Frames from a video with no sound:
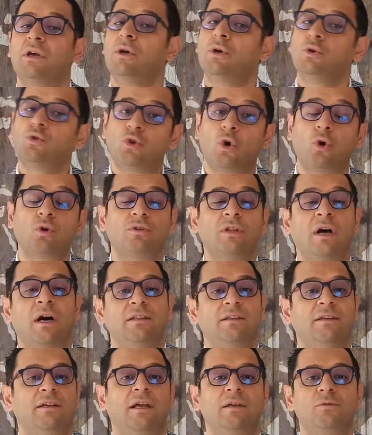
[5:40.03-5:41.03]
Çok
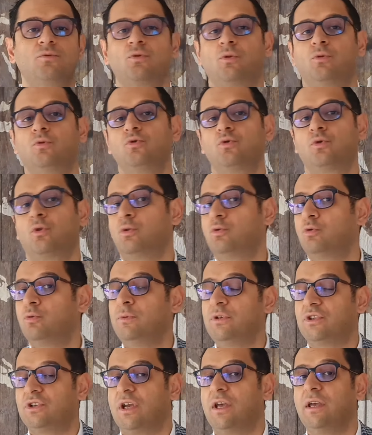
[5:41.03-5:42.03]
nadiren sonuç kötü bir
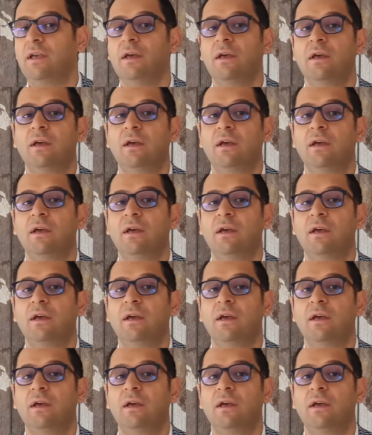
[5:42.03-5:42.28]
şey,